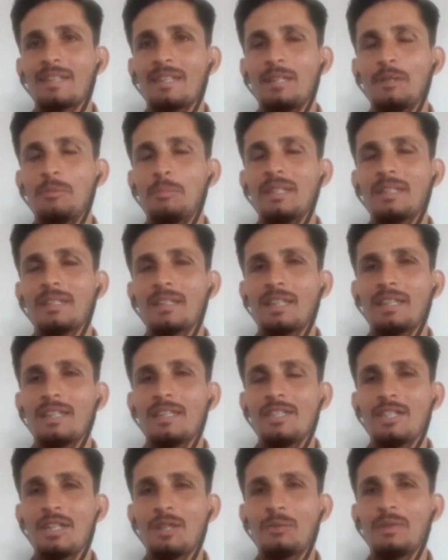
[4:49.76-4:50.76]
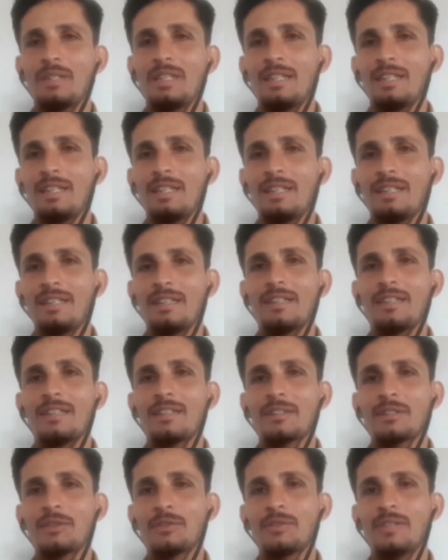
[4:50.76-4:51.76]
البنت خديجه
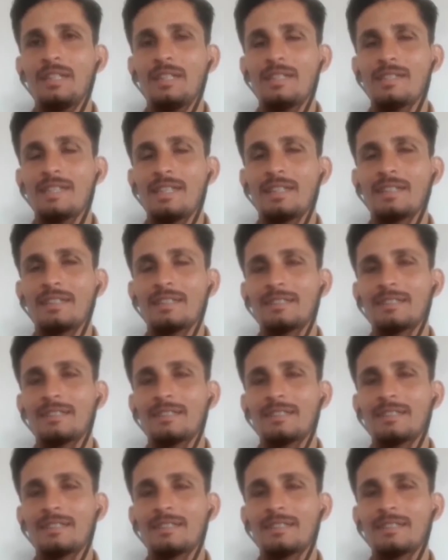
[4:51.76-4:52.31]
والطفل حسين